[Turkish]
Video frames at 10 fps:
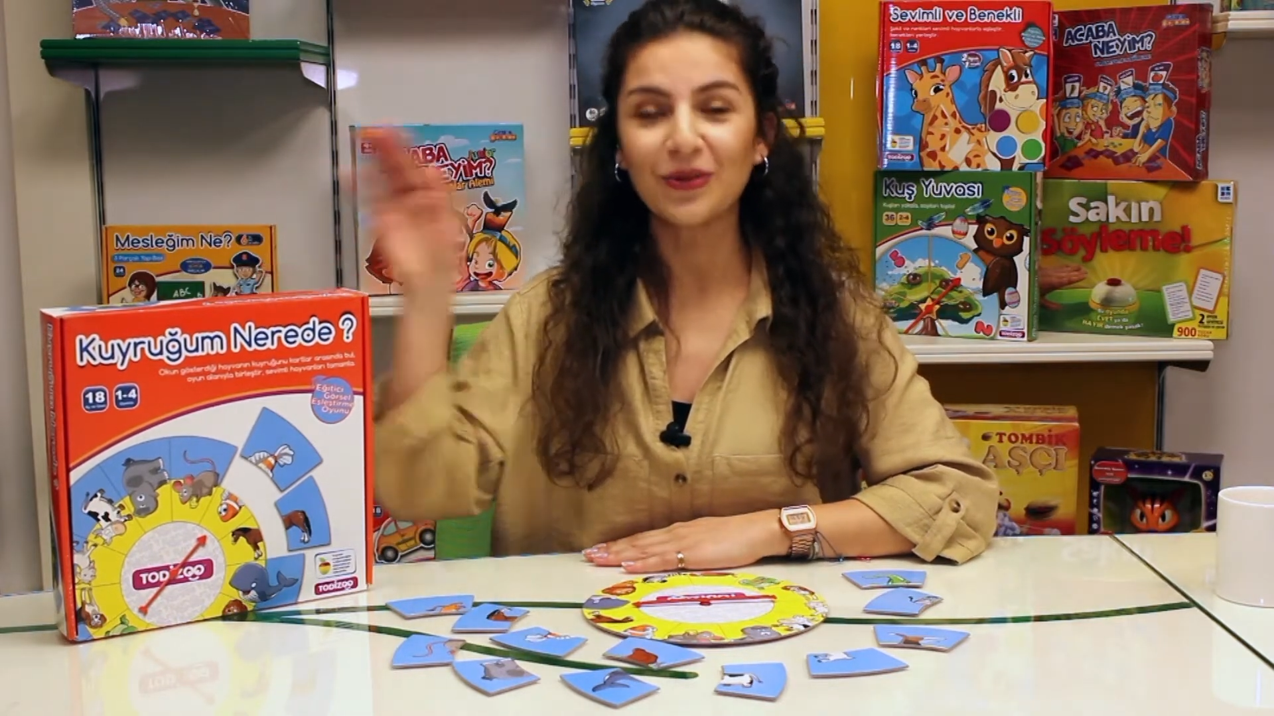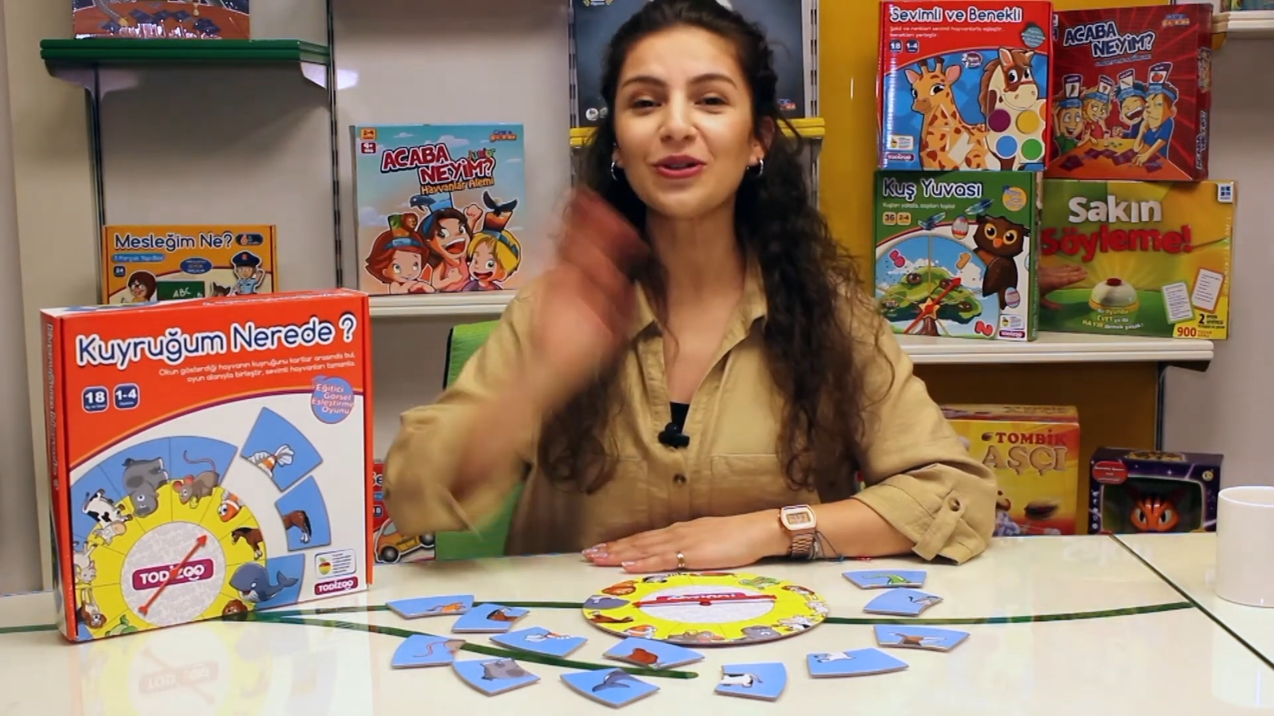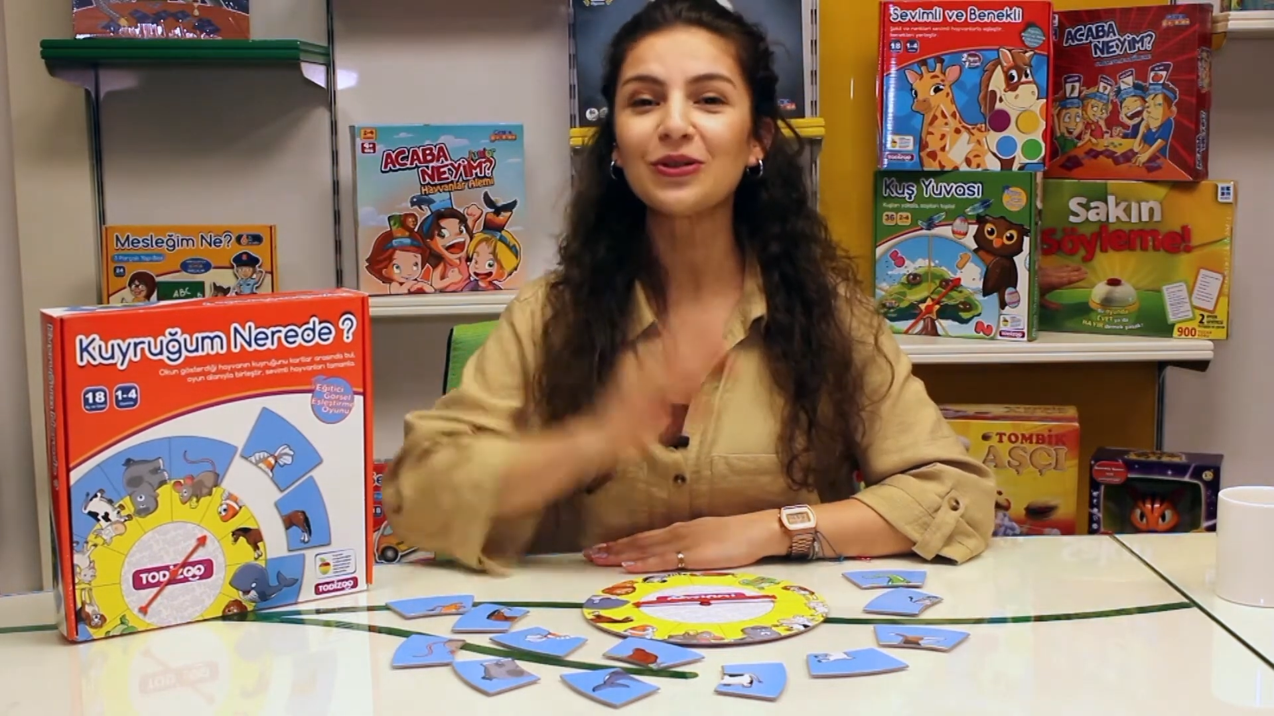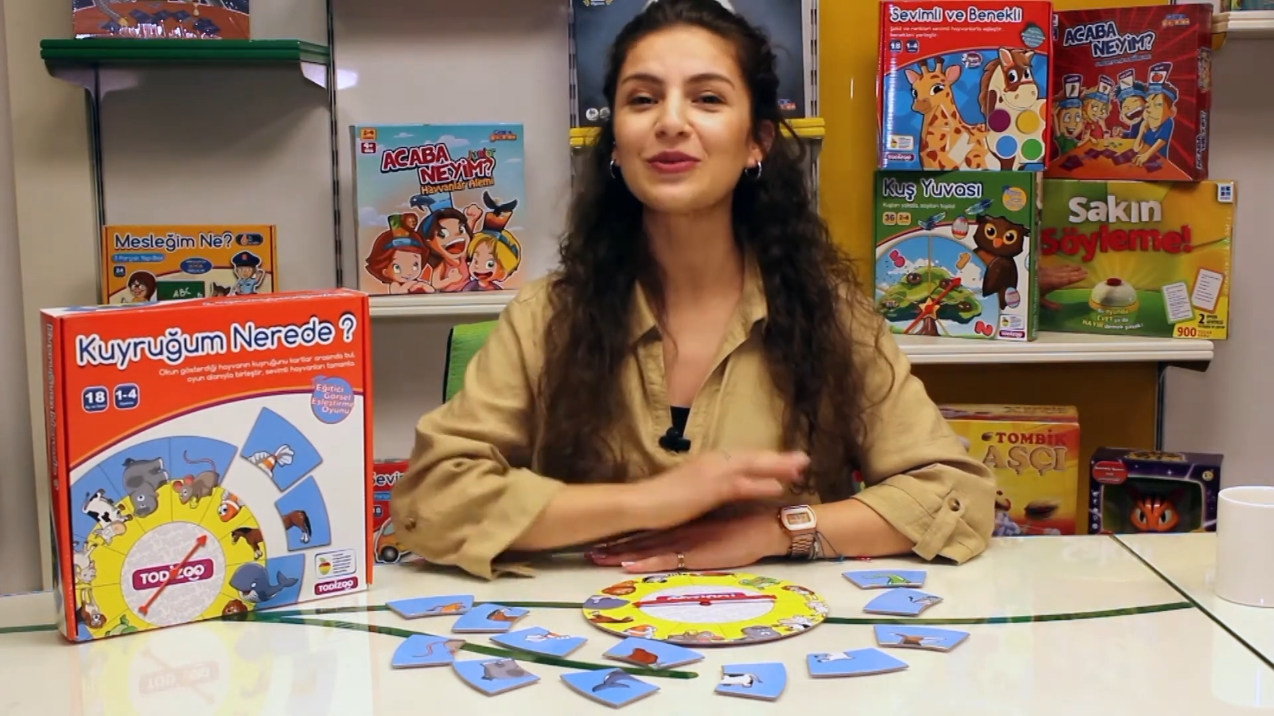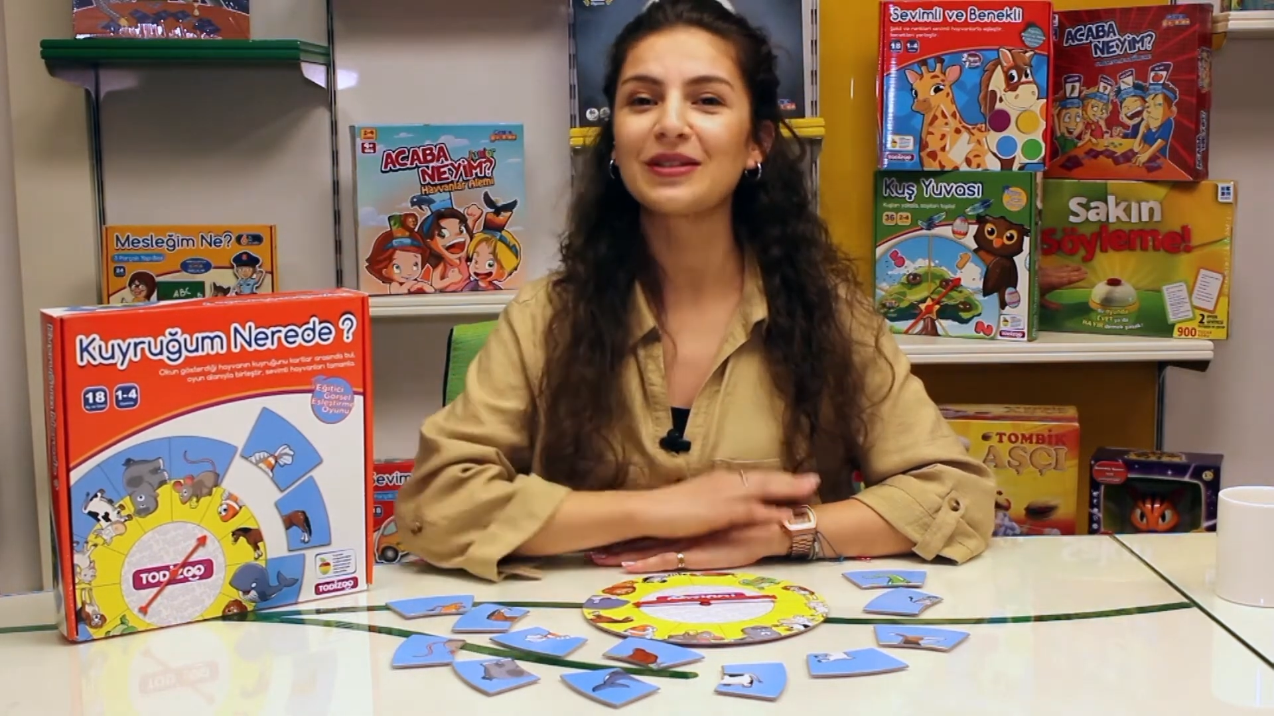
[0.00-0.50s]

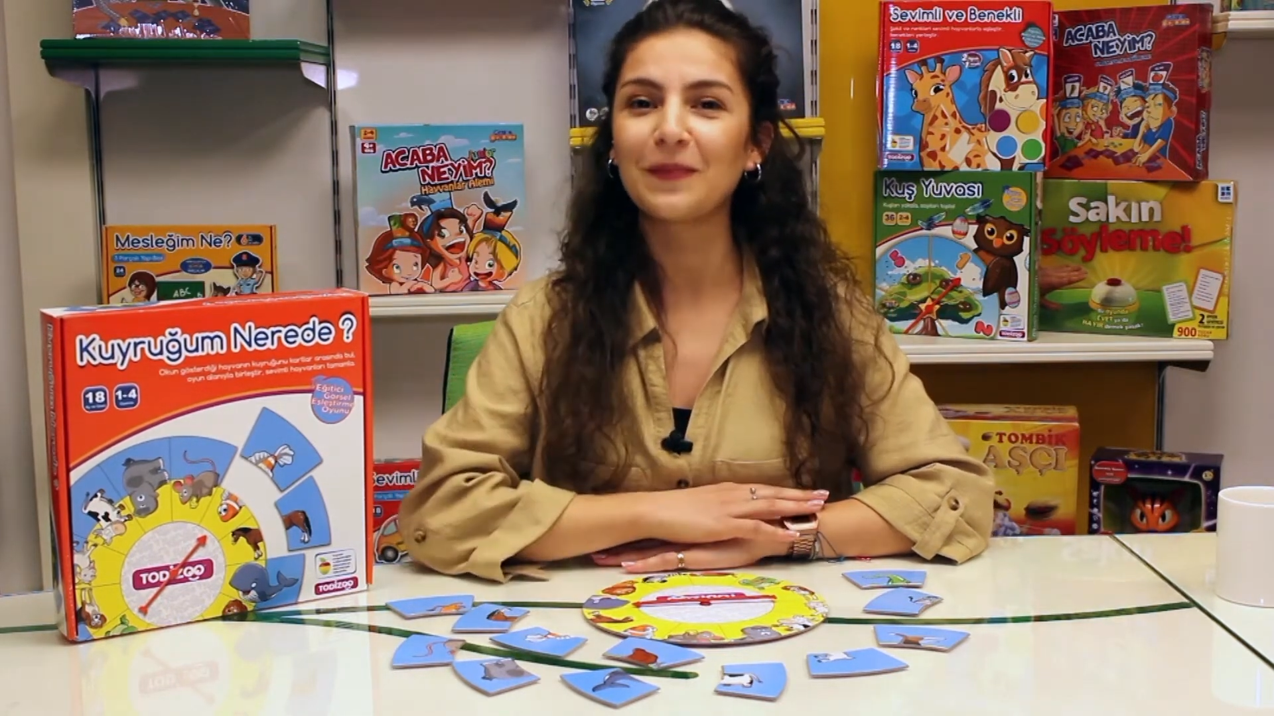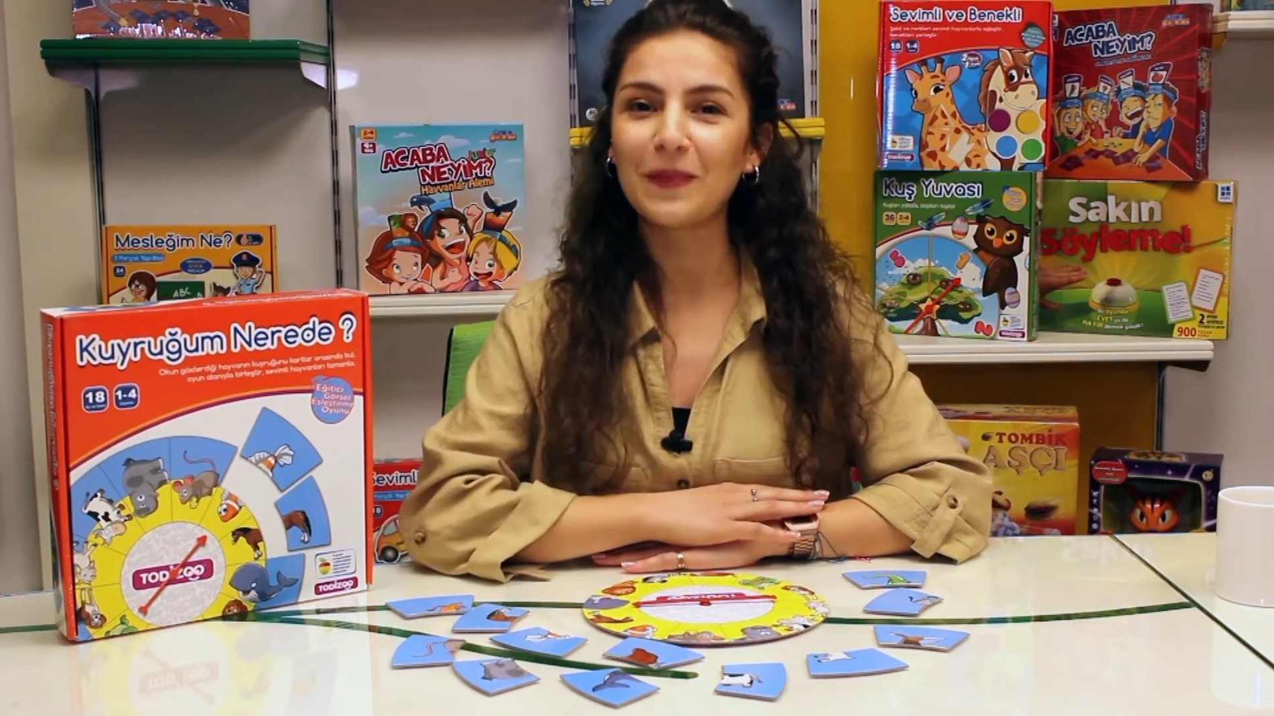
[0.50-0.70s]
Oyunumuza